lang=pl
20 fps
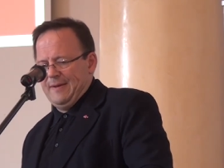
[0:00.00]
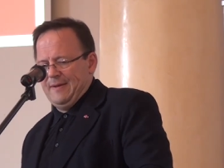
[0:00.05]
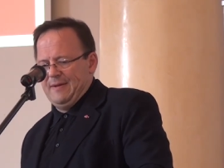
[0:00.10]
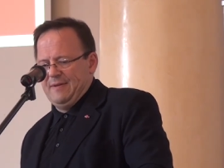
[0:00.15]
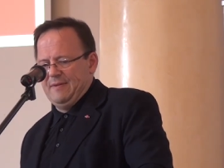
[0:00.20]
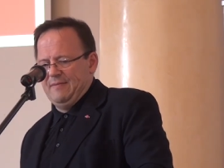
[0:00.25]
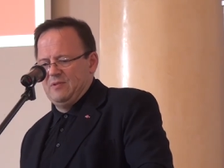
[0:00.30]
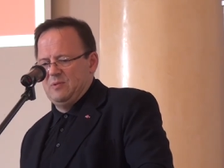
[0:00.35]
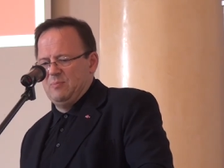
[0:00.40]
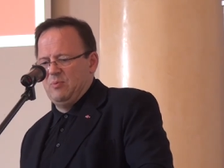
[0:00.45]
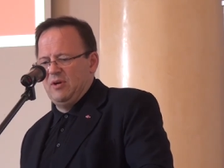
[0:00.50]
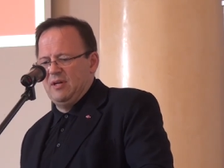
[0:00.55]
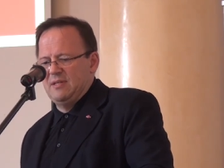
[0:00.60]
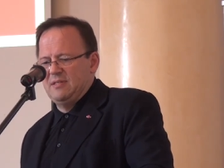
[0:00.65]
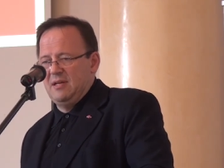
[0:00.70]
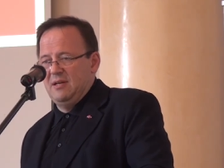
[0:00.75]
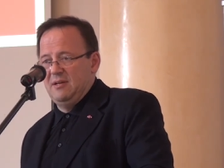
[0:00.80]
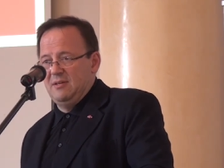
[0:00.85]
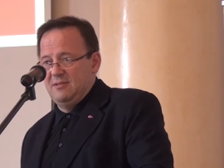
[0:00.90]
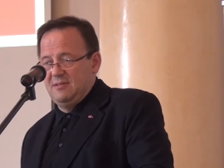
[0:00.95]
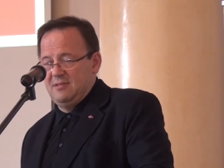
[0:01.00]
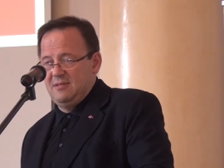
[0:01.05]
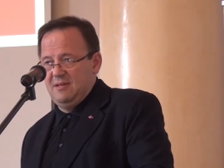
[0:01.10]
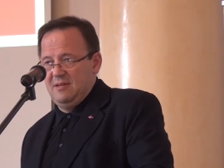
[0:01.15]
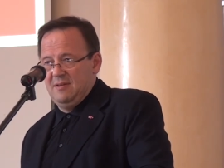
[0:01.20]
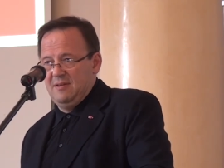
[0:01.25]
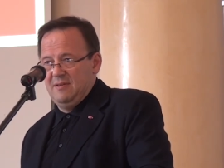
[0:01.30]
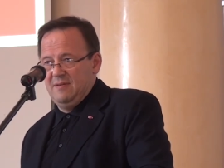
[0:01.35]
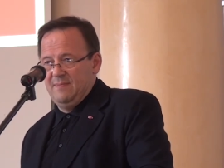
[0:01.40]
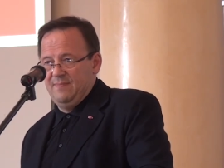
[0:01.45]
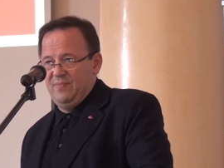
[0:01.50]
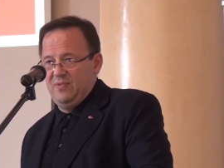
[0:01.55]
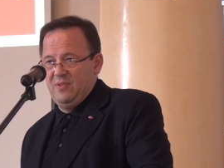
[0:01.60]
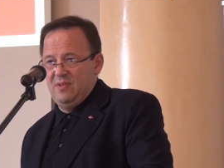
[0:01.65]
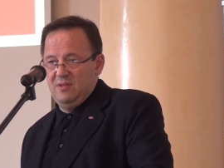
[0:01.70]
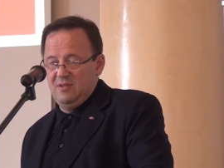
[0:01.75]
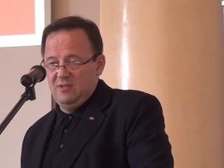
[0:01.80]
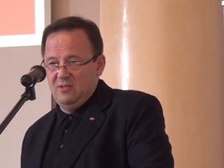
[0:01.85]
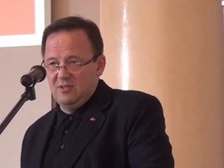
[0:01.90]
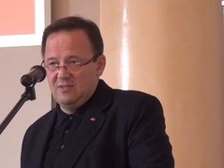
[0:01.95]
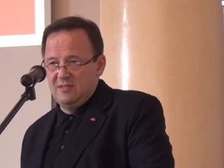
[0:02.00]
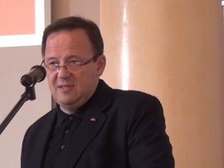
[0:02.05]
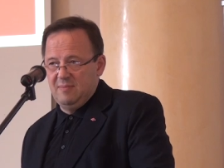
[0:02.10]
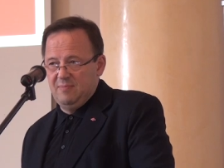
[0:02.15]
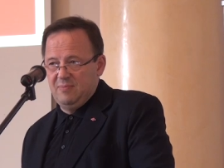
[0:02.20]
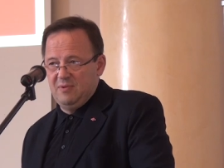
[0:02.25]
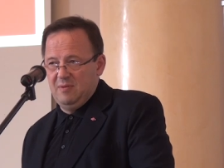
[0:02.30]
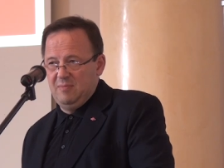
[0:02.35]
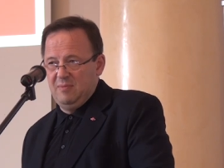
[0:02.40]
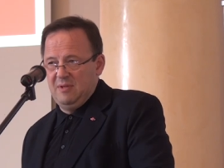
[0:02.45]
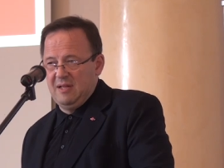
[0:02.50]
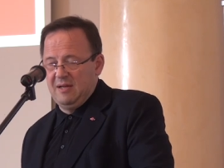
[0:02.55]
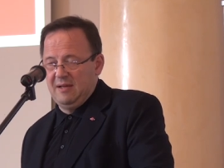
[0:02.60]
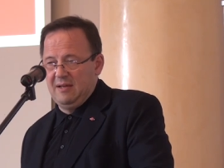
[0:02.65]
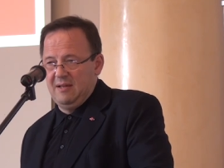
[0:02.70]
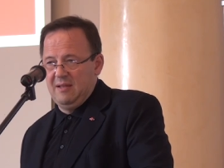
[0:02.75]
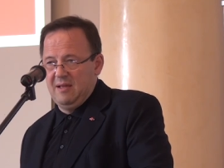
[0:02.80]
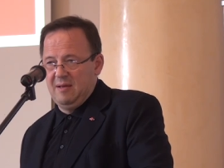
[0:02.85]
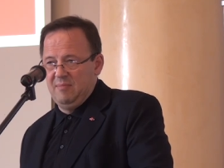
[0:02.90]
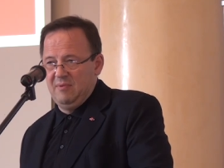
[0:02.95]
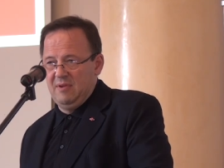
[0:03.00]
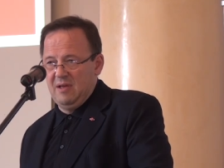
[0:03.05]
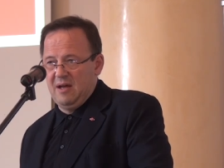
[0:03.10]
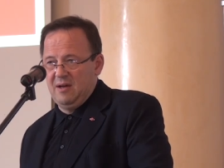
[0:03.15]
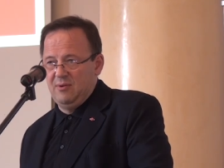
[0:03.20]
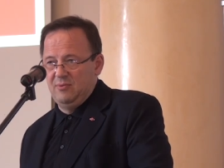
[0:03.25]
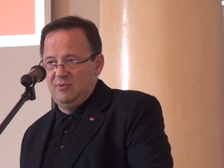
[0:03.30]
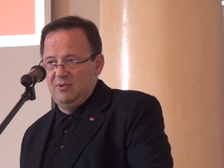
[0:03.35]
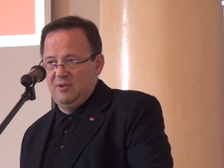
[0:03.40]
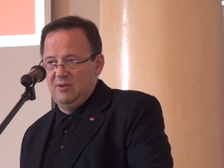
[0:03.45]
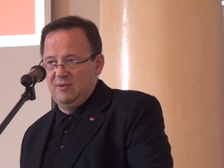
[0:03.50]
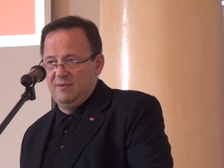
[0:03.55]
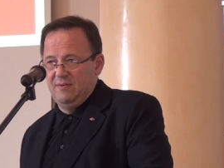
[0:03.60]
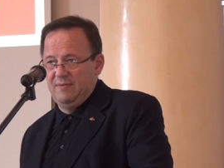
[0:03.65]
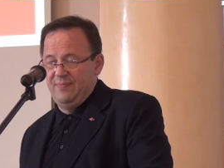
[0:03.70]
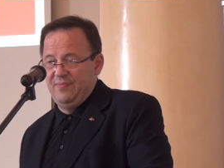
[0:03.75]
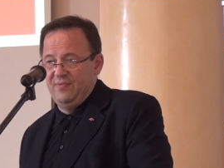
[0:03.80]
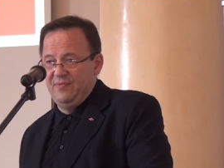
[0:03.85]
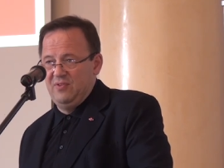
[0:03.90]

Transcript: e, wzbogacając je dostępnymi nagraniami audio,